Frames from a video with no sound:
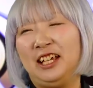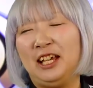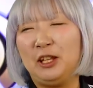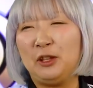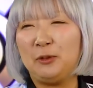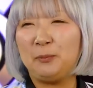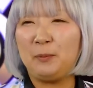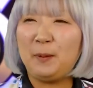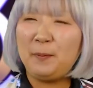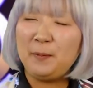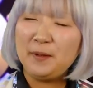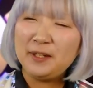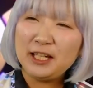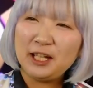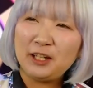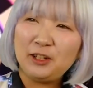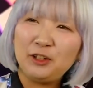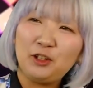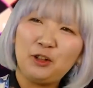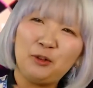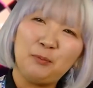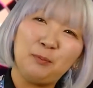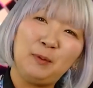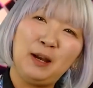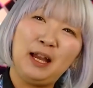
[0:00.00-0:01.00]
あの
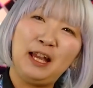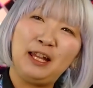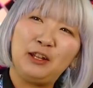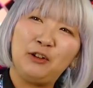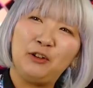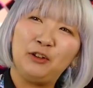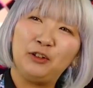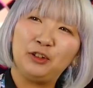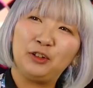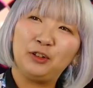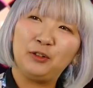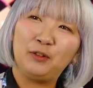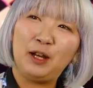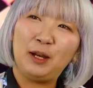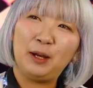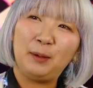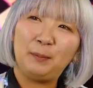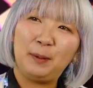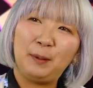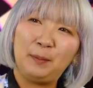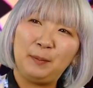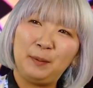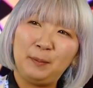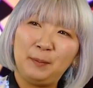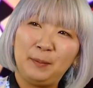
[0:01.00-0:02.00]
ベイビーシャークの前に本当は
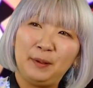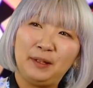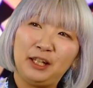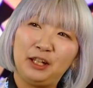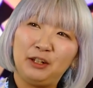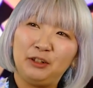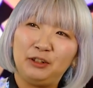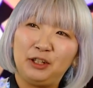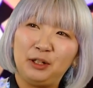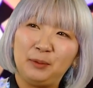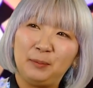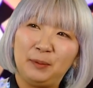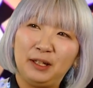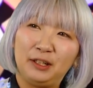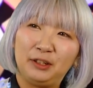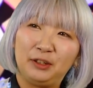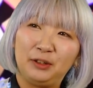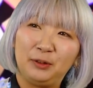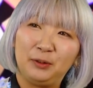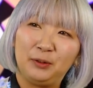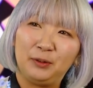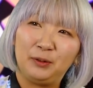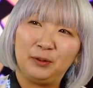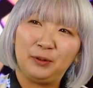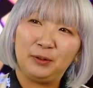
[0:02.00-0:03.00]
ベビーメタルっていう
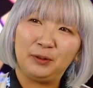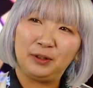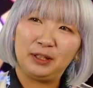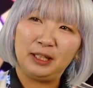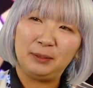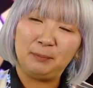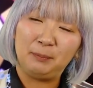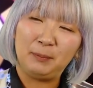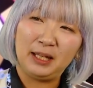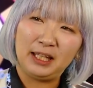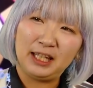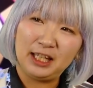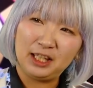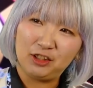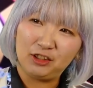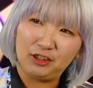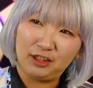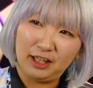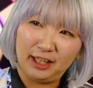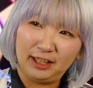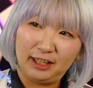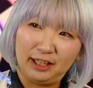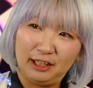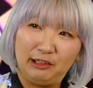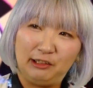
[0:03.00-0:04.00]
バンドの
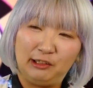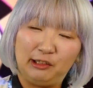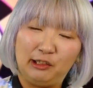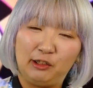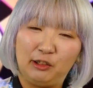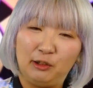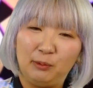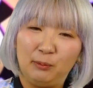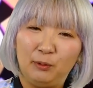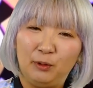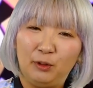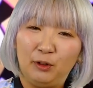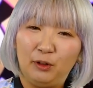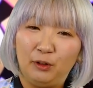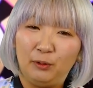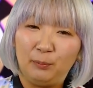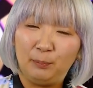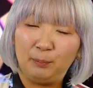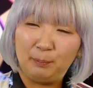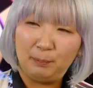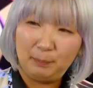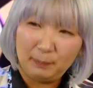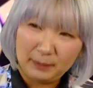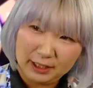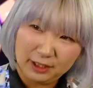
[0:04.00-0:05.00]
メギツネっていう曲も
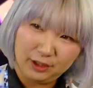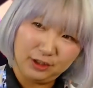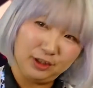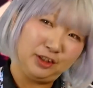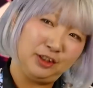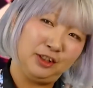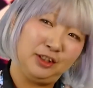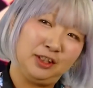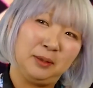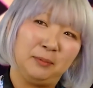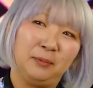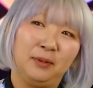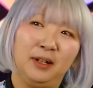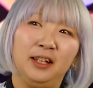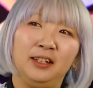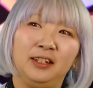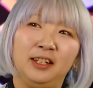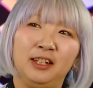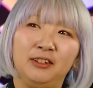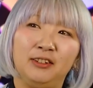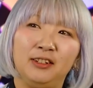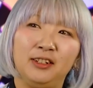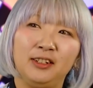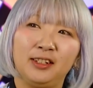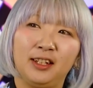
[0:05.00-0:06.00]
ミックスしてもらっ
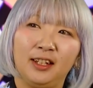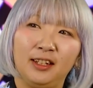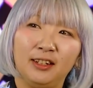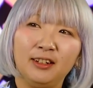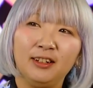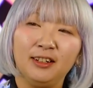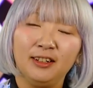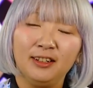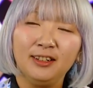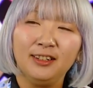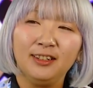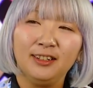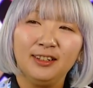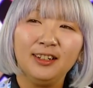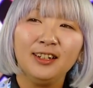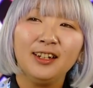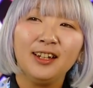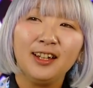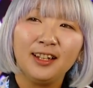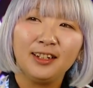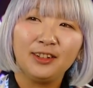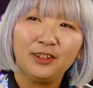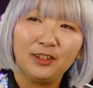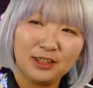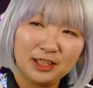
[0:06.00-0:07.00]
てるんですけど、
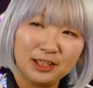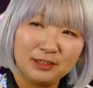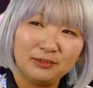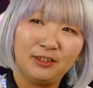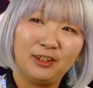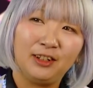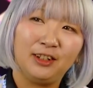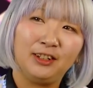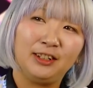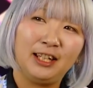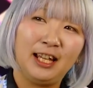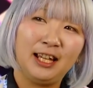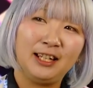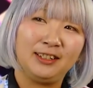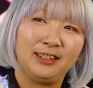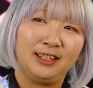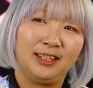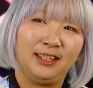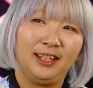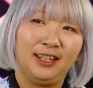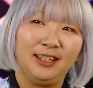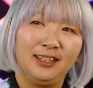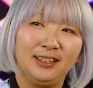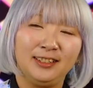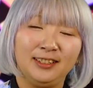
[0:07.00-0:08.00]
どっちも大好
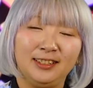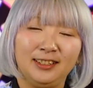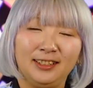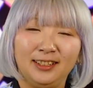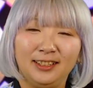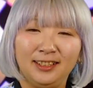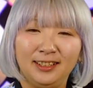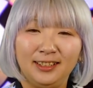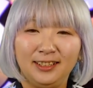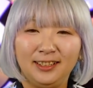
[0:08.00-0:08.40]
きです。